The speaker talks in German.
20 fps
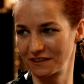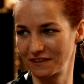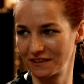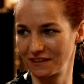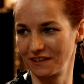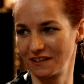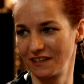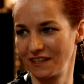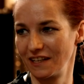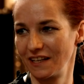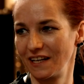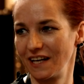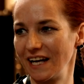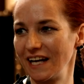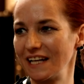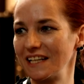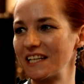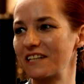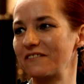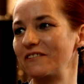Das musst du einmal
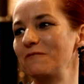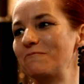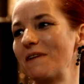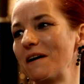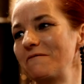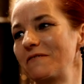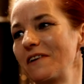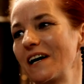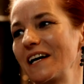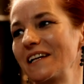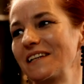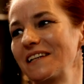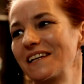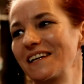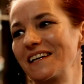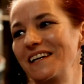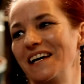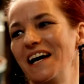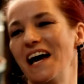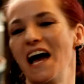Ähnlich vormachen, aber Wein. jetzt keine
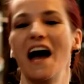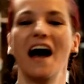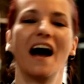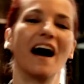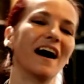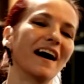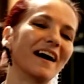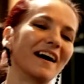Vorstellung, wie ah.